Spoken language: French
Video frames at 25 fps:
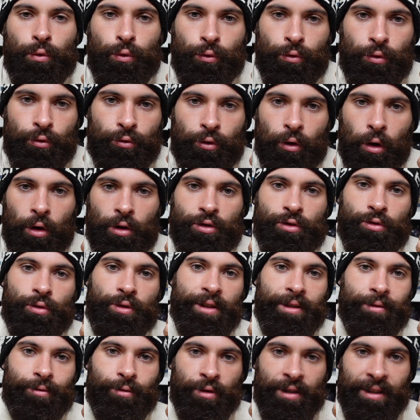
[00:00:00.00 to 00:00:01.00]
une force au
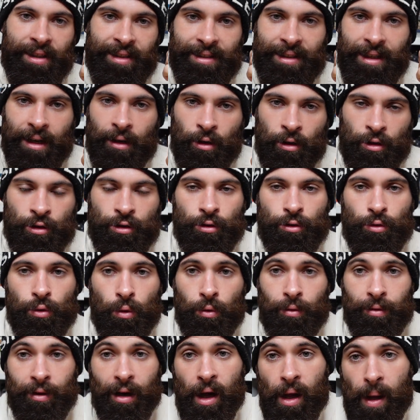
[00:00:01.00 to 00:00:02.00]
niveau des dialogues, je
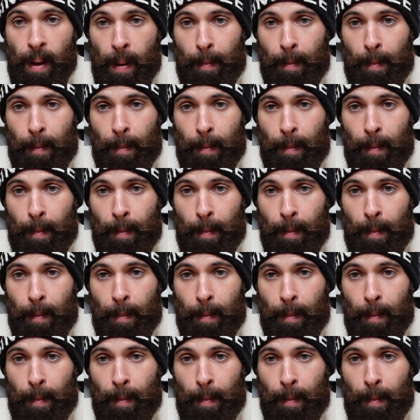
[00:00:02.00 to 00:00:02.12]
trouve,